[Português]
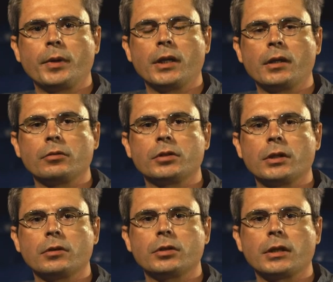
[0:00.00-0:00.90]
Pereira dos
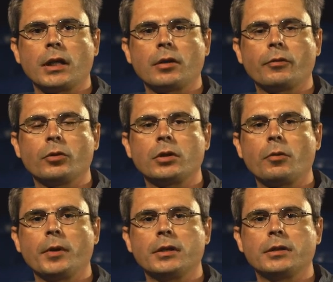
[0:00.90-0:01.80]
Santos ataca
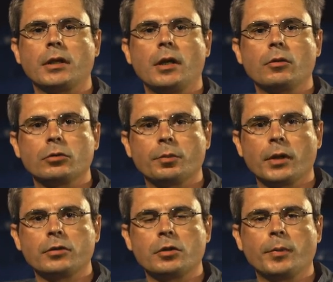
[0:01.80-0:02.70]
frontalmente os
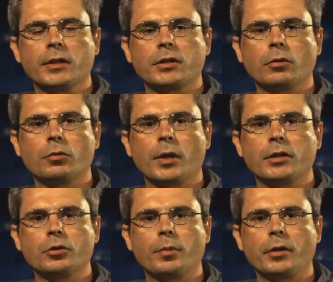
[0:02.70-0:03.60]
planos de expansão do
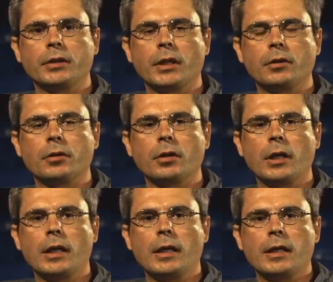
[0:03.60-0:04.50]
Brasil para o interior,
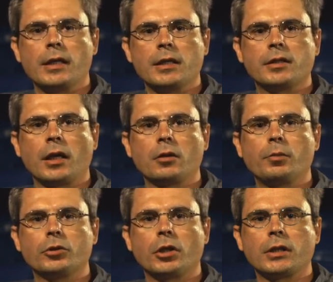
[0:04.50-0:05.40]
iniciado
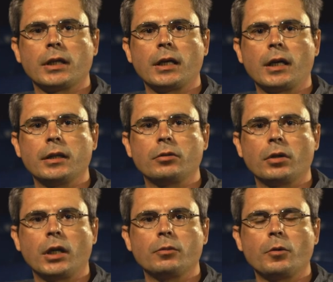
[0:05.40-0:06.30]
por JK e
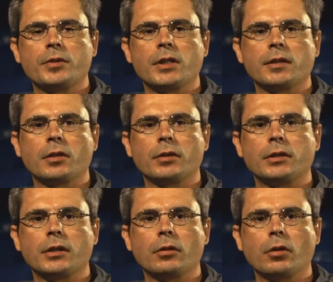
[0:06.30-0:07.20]
tornado uma obsessão da
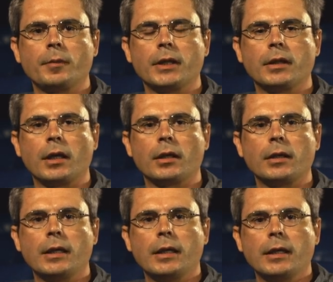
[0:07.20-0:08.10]
ditadura militar,
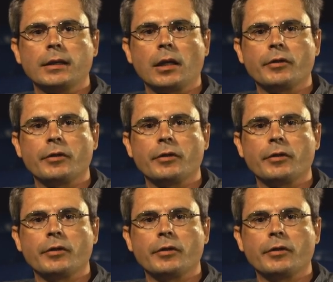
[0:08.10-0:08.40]
que